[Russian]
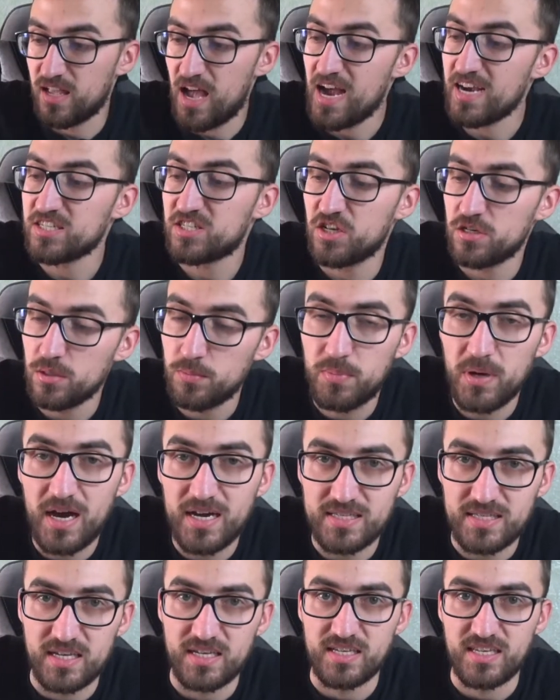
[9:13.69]
Также,
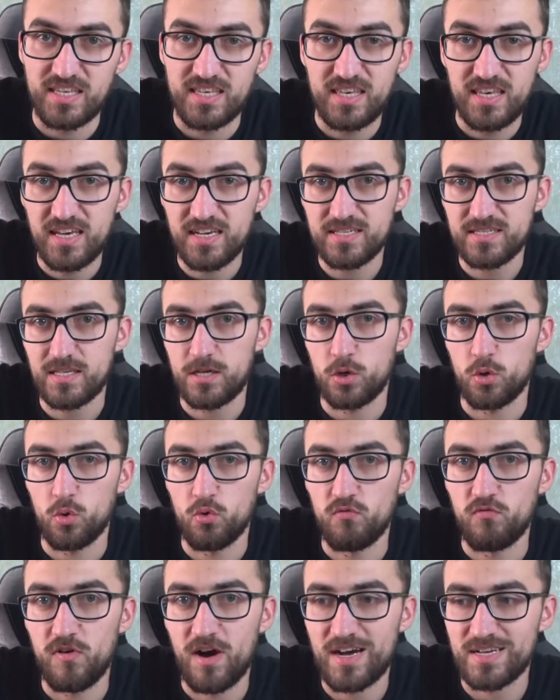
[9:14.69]
ребята, если
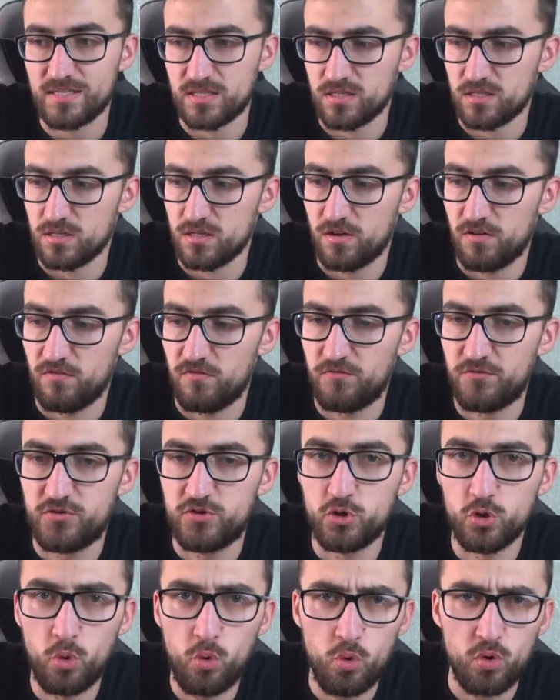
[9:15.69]
у вас а,
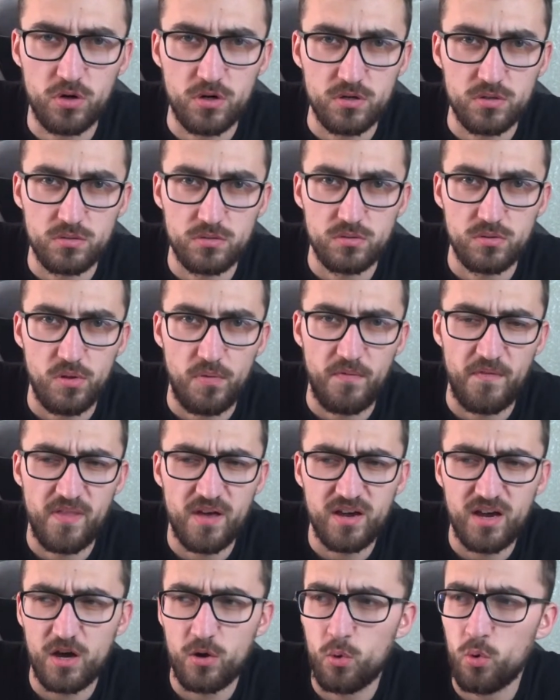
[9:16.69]
вдруг
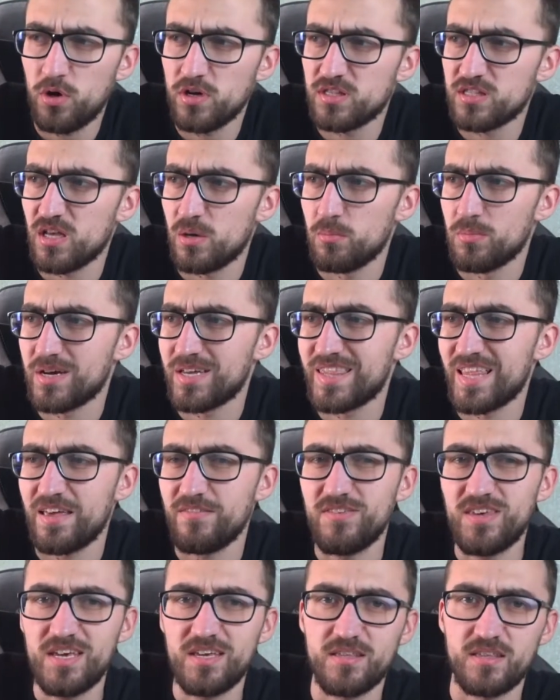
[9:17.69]
на какое-то
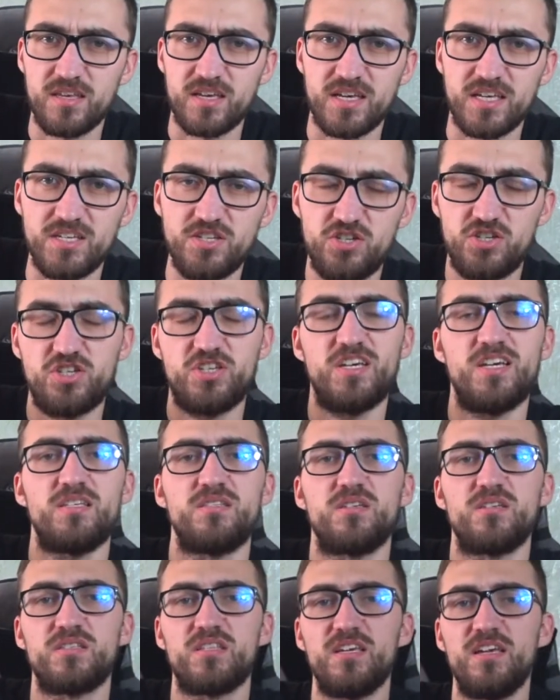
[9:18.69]
мгновение
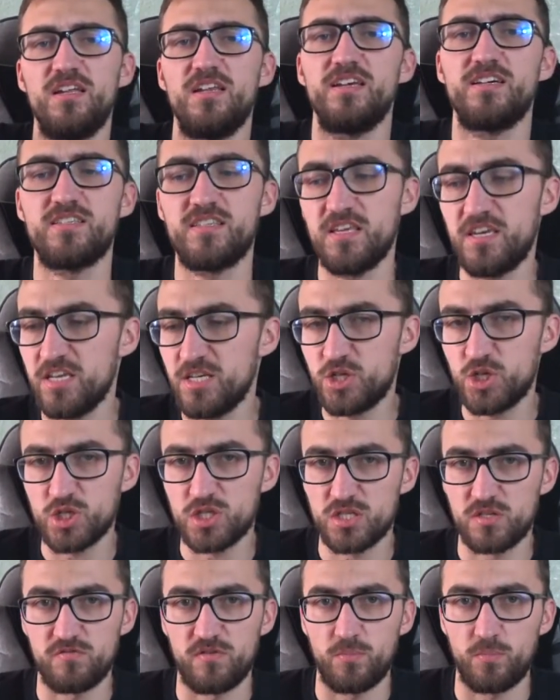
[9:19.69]
исчезнет
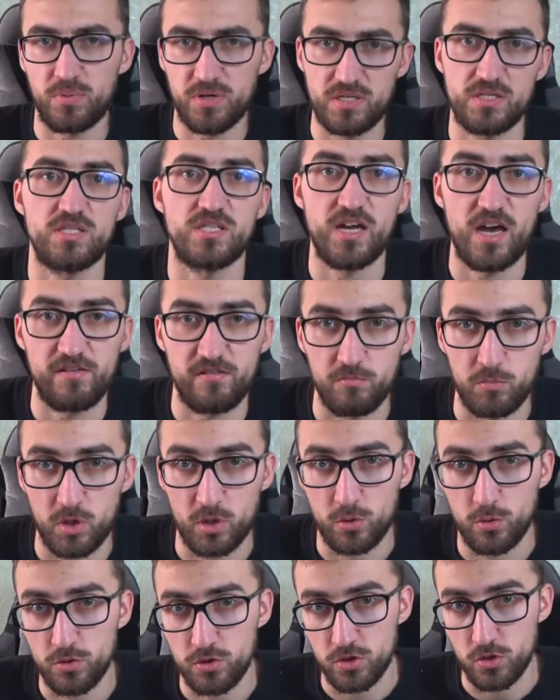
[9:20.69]
электричество, представим
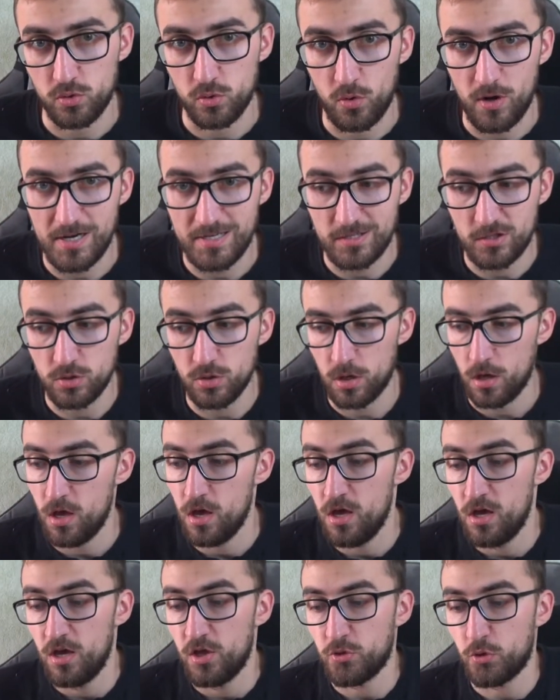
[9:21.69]
такую ситуацию,
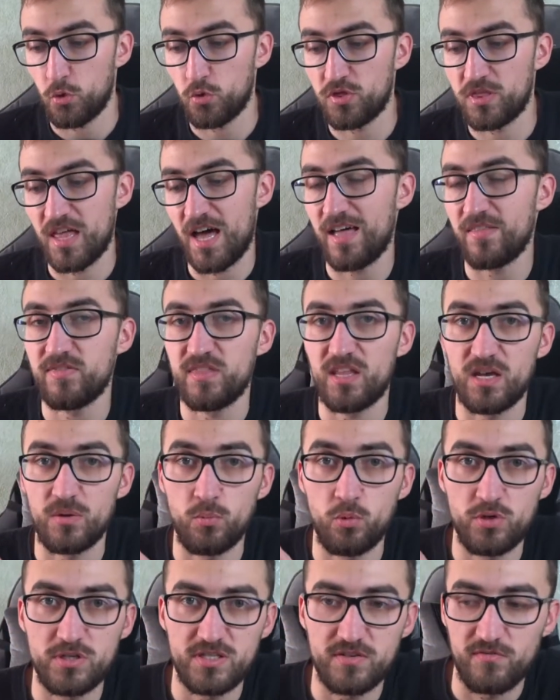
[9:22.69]
то данная
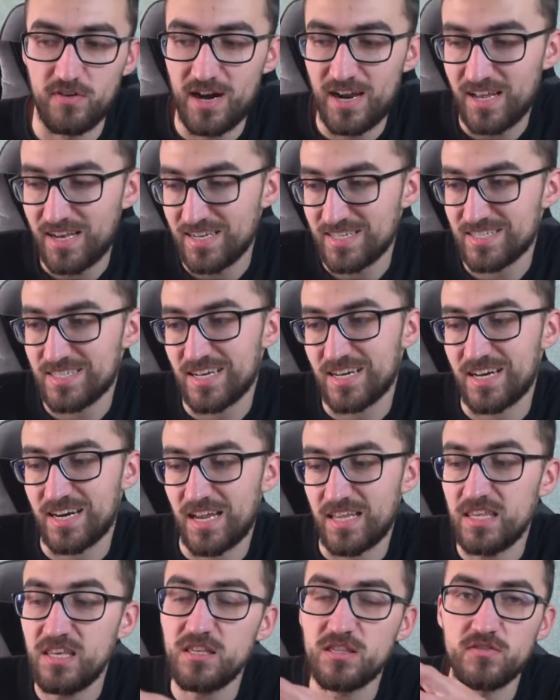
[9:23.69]
мультиварка
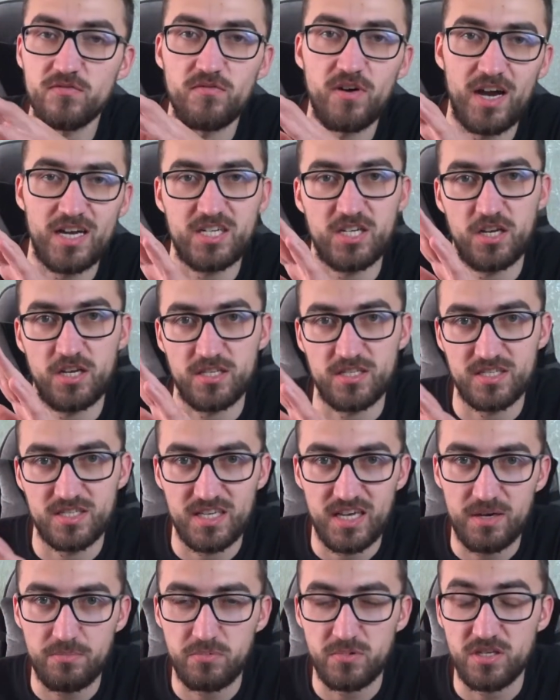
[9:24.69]
сохранит ваш
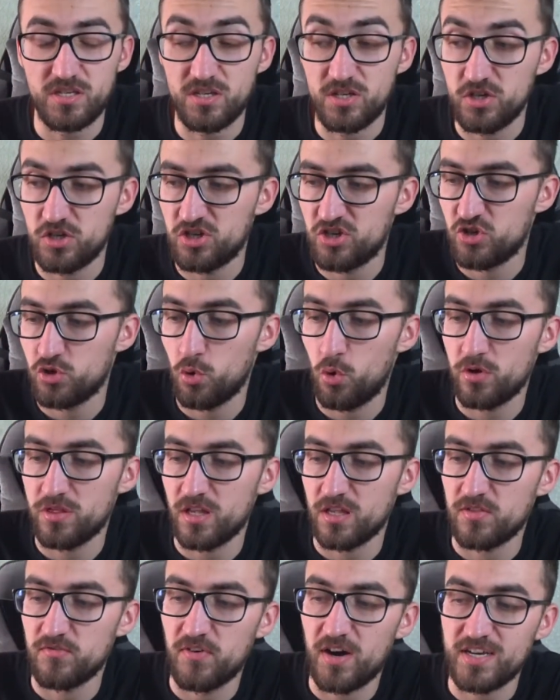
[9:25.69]
рецепт еще
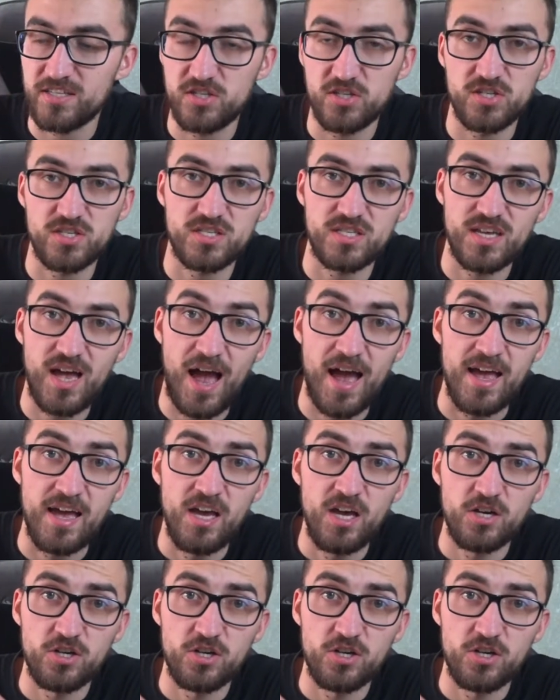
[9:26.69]
на 2 часа.